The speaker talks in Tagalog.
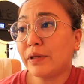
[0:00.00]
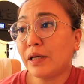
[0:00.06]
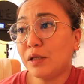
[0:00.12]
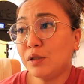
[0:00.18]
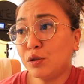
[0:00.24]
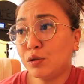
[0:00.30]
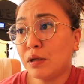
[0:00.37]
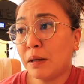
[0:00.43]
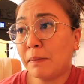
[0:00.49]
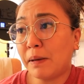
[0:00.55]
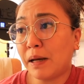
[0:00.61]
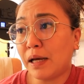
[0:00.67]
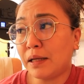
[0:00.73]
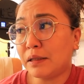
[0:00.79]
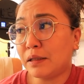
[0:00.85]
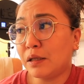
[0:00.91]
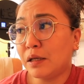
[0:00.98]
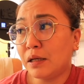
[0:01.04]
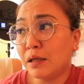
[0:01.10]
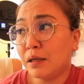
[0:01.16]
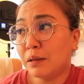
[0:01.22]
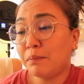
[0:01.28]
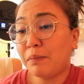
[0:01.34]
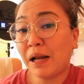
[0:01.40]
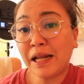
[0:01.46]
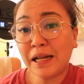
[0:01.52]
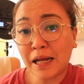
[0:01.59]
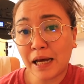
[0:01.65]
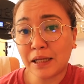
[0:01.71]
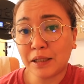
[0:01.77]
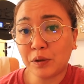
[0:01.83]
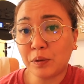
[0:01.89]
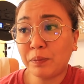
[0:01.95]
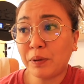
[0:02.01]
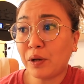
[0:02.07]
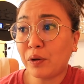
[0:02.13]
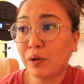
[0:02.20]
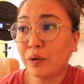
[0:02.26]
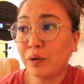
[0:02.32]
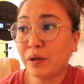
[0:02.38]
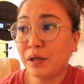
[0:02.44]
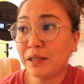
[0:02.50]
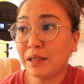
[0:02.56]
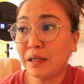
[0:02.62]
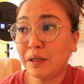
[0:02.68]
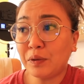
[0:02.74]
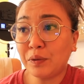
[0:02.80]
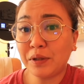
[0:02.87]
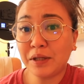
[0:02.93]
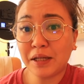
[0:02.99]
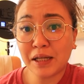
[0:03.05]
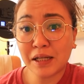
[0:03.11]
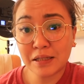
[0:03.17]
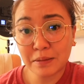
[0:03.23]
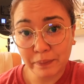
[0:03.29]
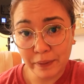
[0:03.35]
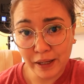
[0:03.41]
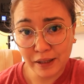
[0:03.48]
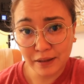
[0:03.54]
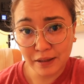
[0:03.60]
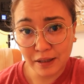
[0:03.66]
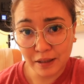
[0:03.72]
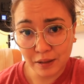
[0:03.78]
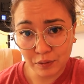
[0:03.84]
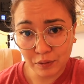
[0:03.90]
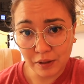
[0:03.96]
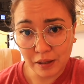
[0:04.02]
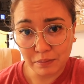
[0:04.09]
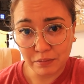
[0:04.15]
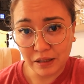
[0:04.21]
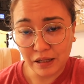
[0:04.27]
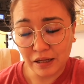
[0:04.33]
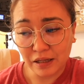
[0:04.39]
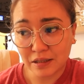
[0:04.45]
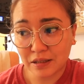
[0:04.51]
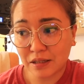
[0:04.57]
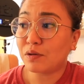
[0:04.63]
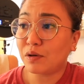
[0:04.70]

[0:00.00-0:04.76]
Kay Ju naman, planado pero hindi ko ina-expect na ganun kabilis.